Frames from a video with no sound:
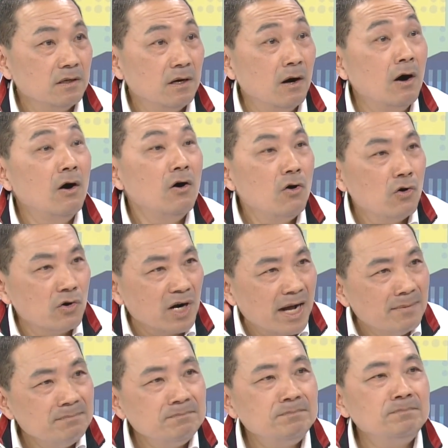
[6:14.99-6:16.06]
好，火
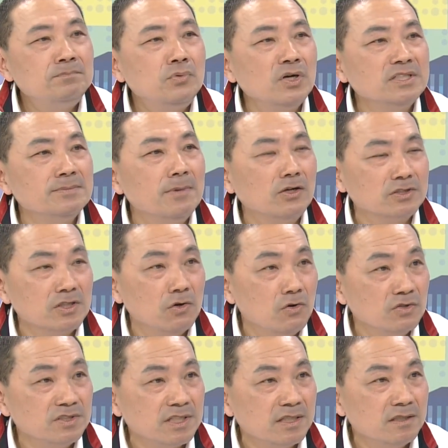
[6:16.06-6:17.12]
然不会去冒这个
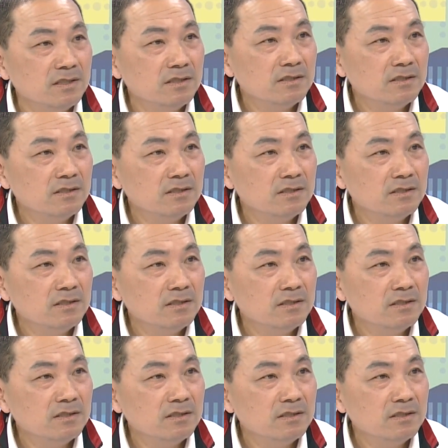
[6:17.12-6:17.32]
风险。